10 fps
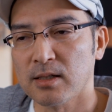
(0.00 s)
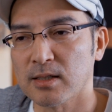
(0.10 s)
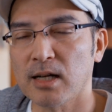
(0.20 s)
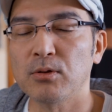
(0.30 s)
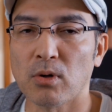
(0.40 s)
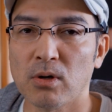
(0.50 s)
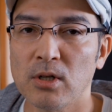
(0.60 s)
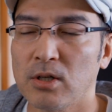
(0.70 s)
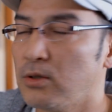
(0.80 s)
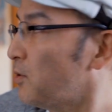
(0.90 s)
使うと
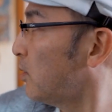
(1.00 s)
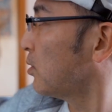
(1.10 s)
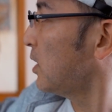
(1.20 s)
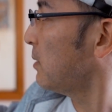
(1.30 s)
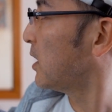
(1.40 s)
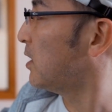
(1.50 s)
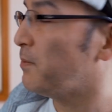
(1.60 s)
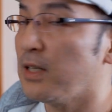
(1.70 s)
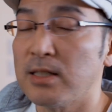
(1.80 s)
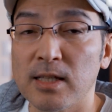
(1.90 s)
いうことで、まあ、利
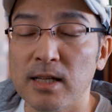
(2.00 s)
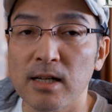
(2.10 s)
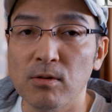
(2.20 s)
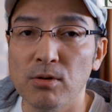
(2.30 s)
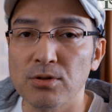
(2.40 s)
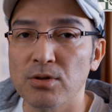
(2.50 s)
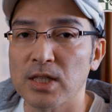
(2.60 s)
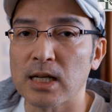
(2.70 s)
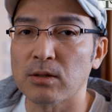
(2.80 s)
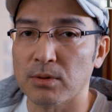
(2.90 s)
便性が向上し
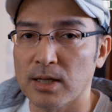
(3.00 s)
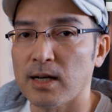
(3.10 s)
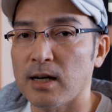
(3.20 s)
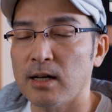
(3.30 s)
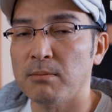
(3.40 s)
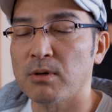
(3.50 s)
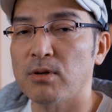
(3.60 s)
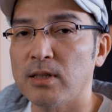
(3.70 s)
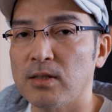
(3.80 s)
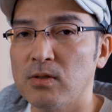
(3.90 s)
たりとか、まあ、
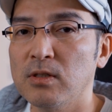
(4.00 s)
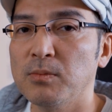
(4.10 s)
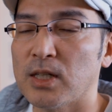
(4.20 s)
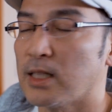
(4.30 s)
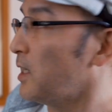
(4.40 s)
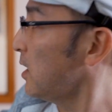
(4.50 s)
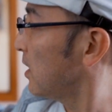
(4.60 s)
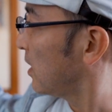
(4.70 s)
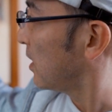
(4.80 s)
こうやってズームがね、